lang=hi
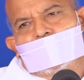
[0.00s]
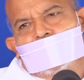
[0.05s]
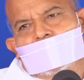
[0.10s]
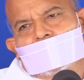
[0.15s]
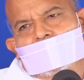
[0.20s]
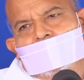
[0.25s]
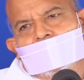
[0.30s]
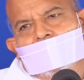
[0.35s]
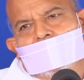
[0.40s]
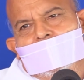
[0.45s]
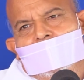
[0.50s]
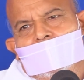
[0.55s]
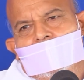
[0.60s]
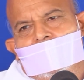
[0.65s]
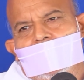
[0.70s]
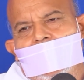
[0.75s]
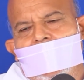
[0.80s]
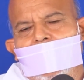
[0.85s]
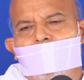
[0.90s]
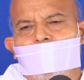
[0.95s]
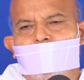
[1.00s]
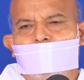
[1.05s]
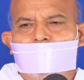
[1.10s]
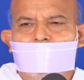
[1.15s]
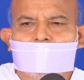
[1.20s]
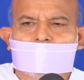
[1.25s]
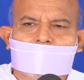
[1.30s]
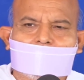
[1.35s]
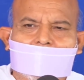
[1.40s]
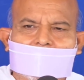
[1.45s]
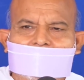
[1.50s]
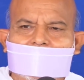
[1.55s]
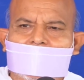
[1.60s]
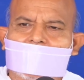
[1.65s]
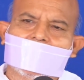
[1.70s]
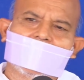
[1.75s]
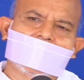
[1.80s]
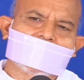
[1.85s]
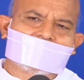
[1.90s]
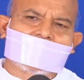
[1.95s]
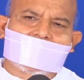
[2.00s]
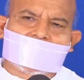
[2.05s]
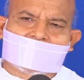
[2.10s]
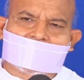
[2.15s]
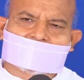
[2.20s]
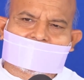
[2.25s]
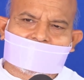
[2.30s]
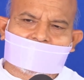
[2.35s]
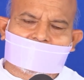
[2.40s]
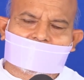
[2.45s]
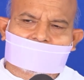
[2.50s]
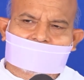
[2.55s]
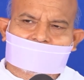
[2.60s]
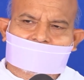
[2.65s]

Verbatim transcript: दूंगी हाँ माता ऐसा कर लो